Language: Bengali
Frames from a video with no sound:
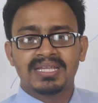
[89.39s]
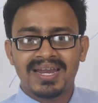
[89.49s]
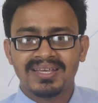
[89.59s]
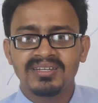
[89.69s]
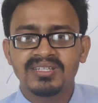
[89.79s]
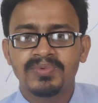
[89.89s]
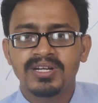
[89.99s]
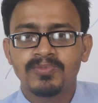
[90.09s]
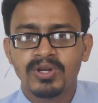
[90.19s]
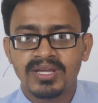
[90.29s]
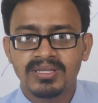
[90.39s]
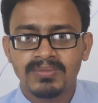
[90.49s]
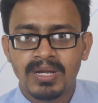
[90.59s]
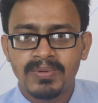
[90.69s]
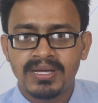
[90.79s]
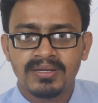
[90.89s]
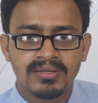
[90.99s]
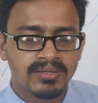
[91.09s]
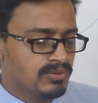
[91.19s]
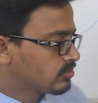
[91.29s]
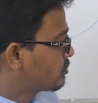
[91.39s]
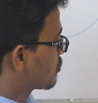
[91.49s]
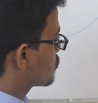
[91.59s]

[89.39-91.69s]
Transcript: তারা কি ইন্টারমিডিয়েট পরীক্ষা দিতে পারবে উত্তর